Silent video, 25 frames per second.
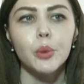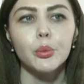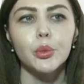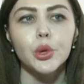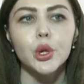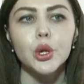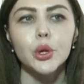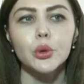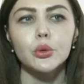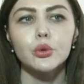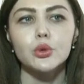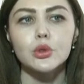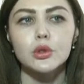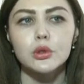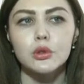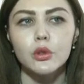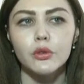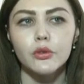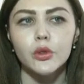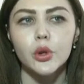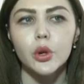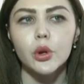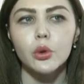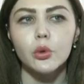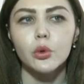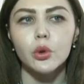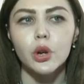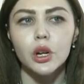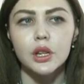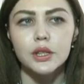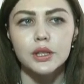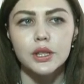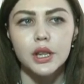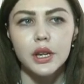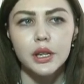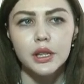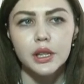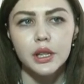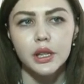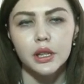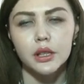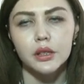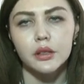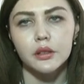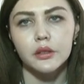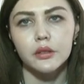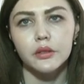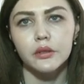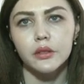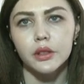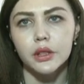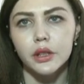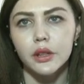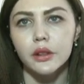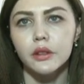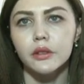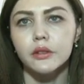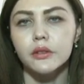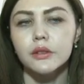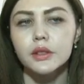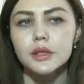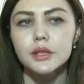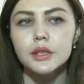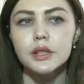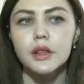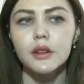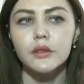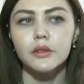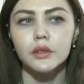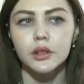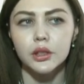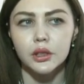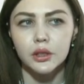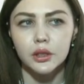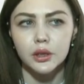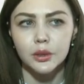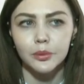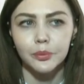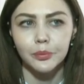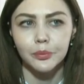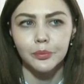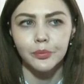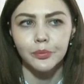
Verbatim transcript: при условии указания этого вида в основных.